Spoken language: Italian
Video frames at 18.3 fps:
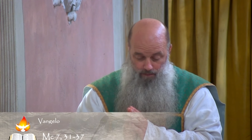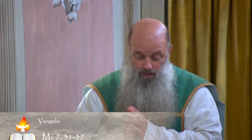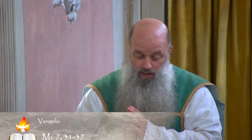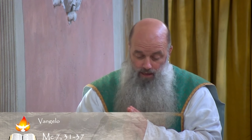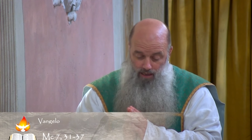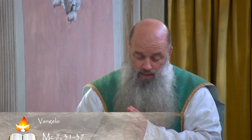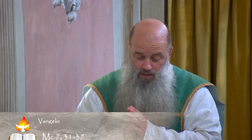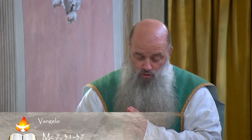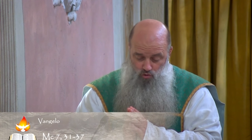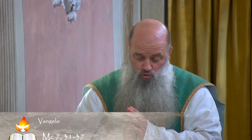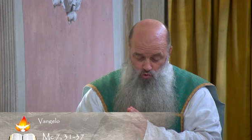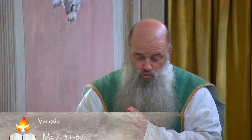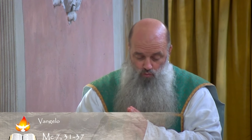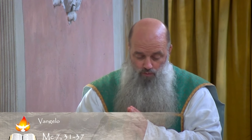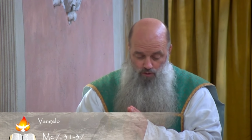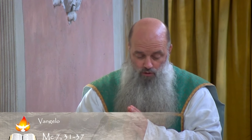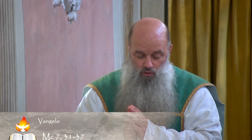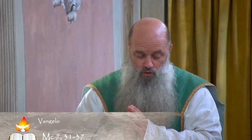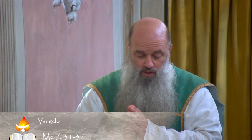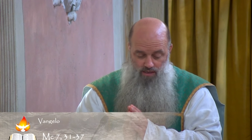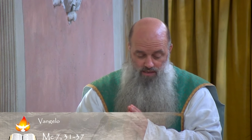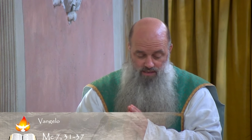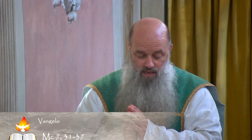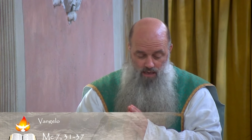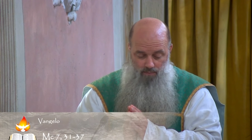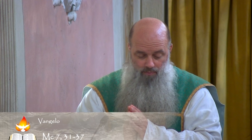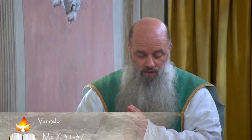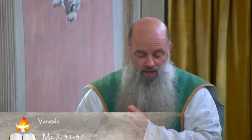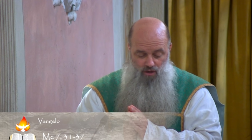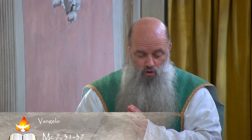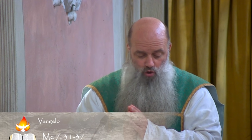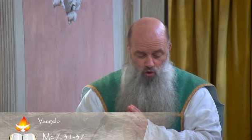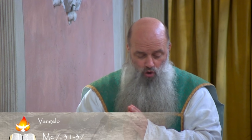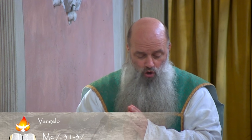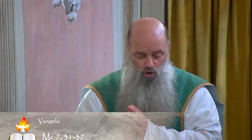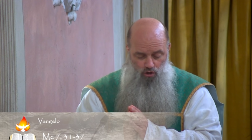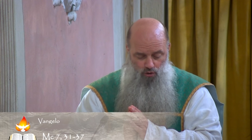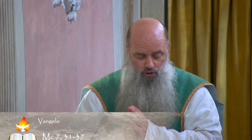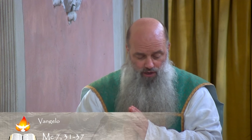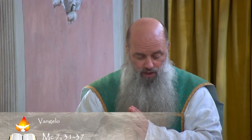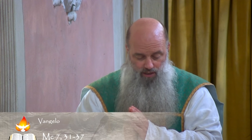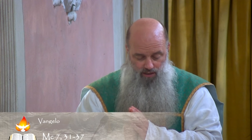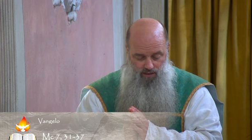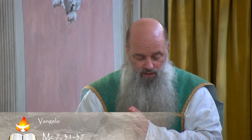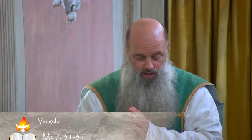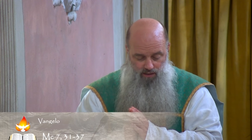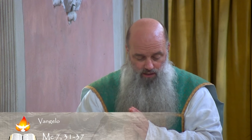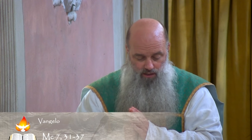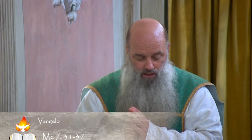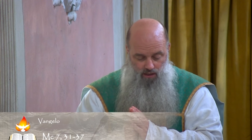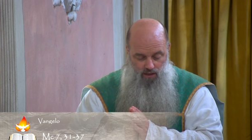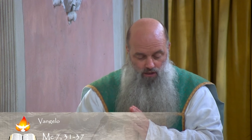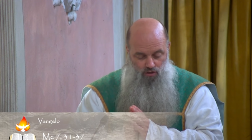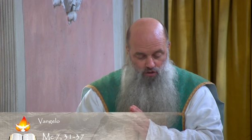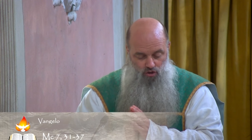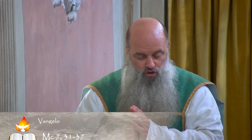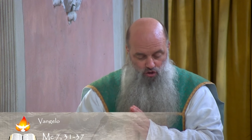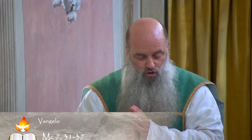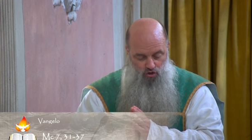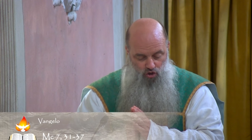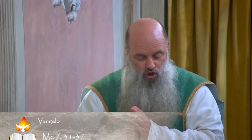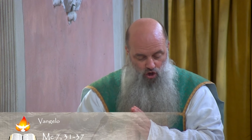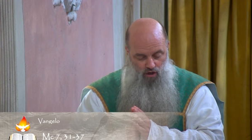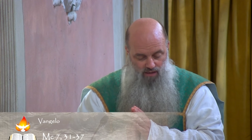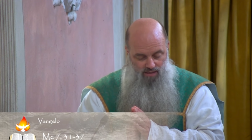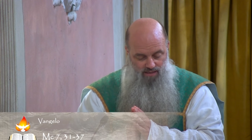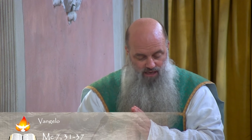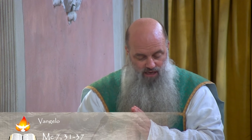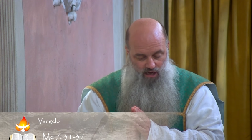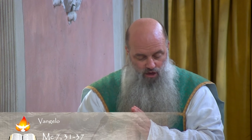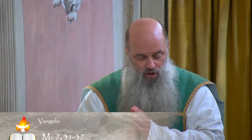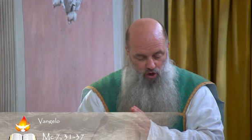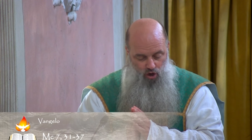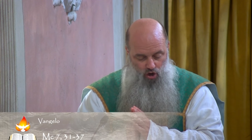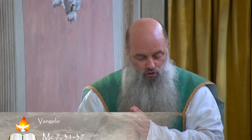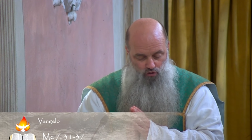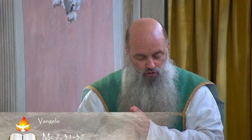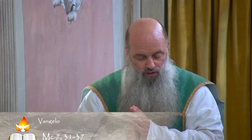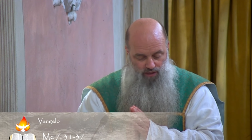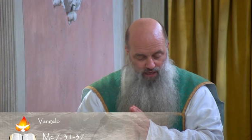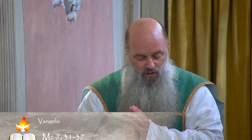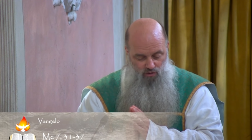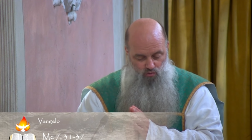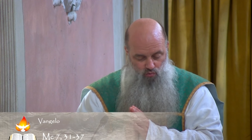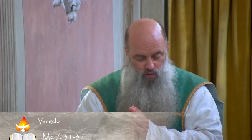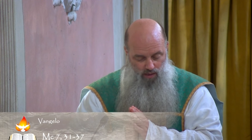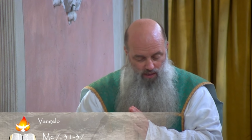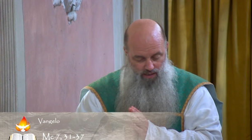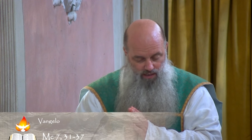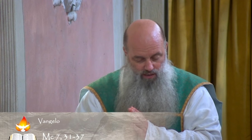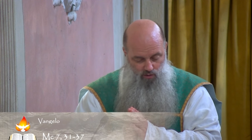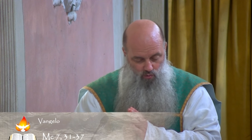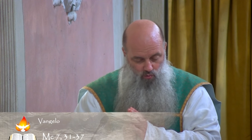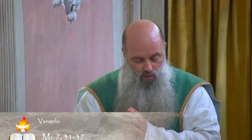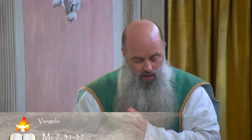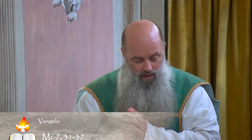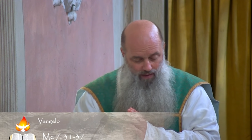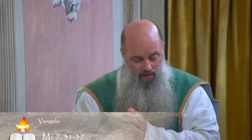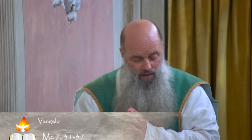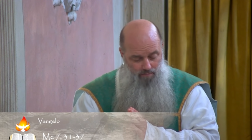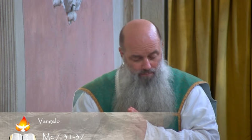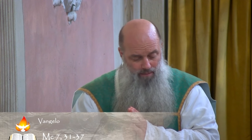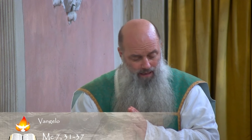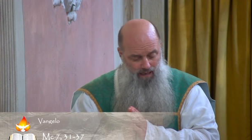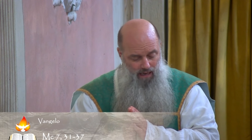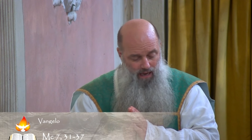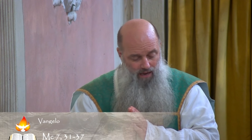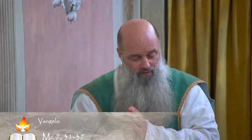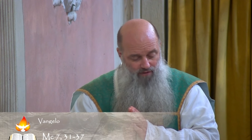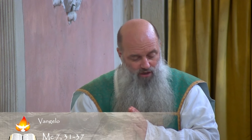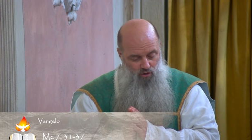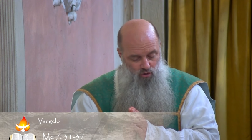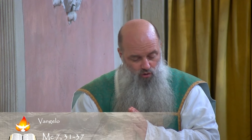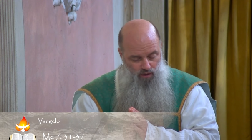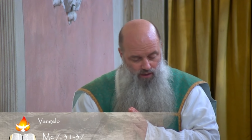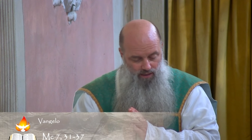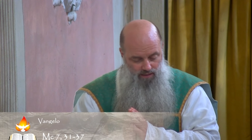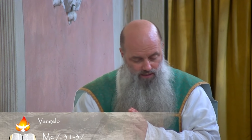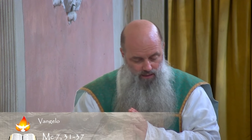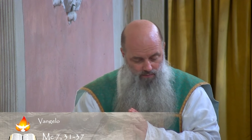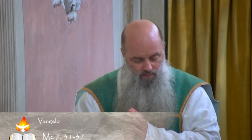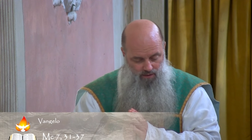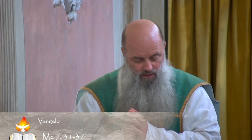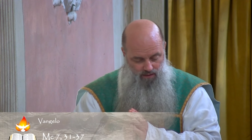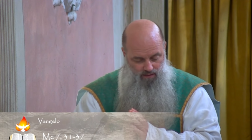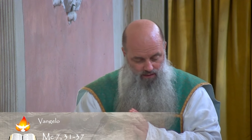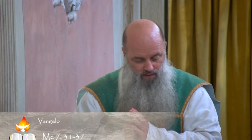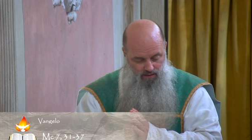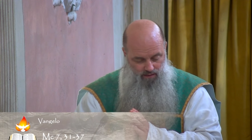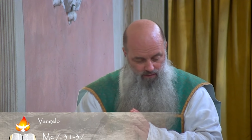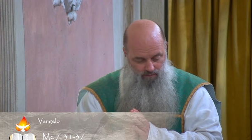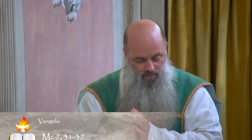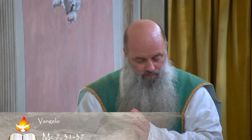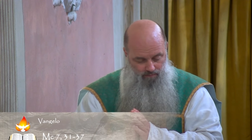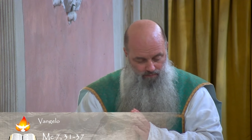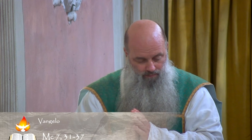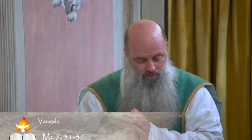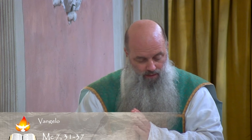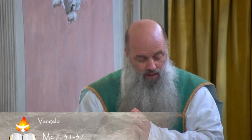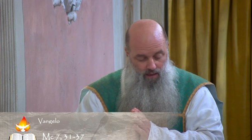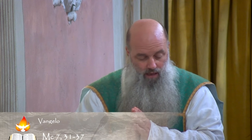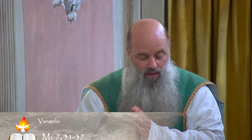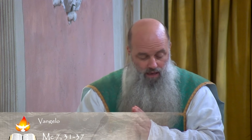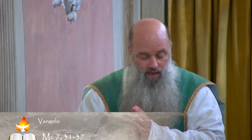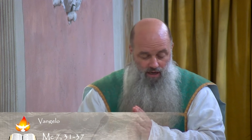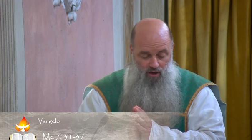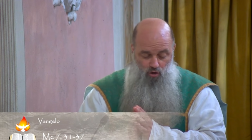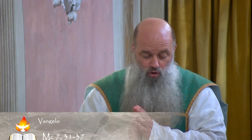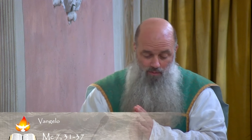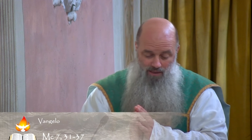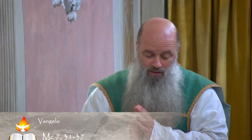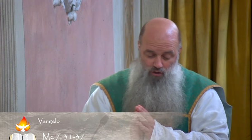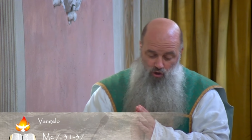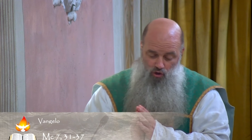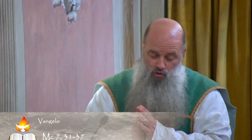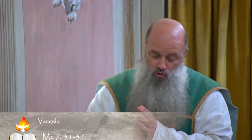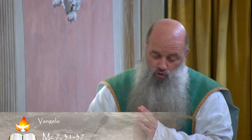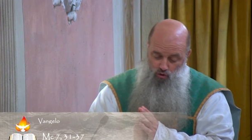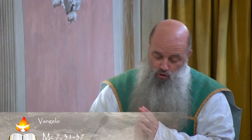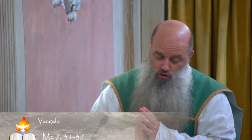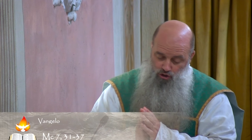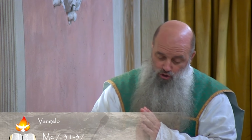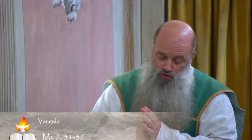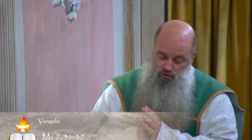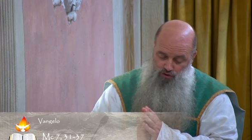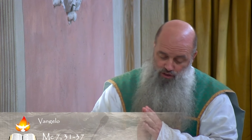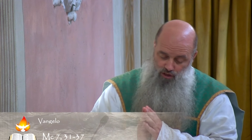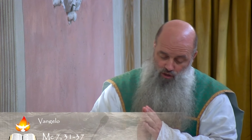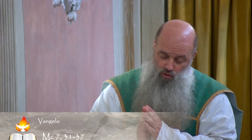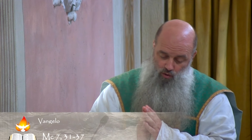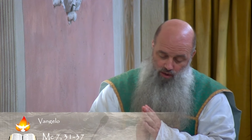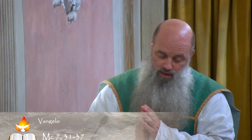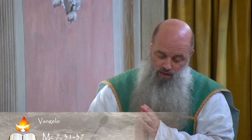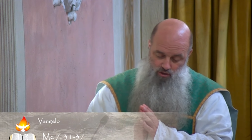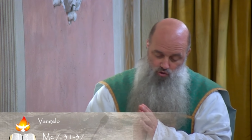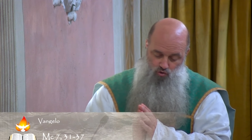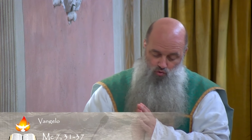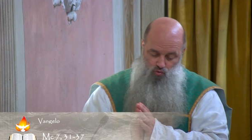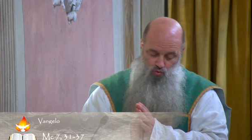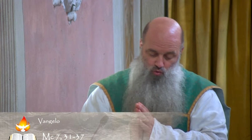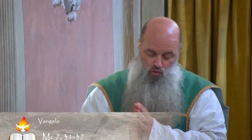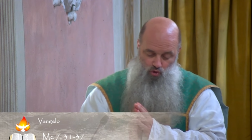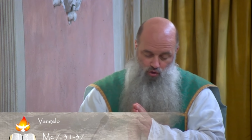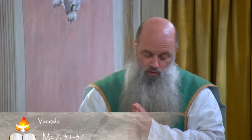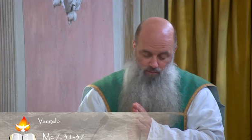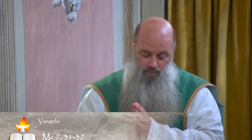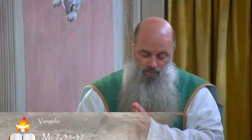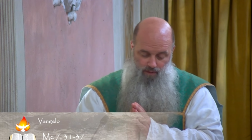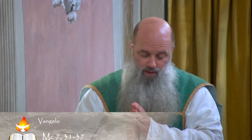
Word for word: E subito gli si aprirono gli orecchi, si sciolse il nodo della sua lingua e parlava correttamente. E comandò loro di non dirlo a nessuno,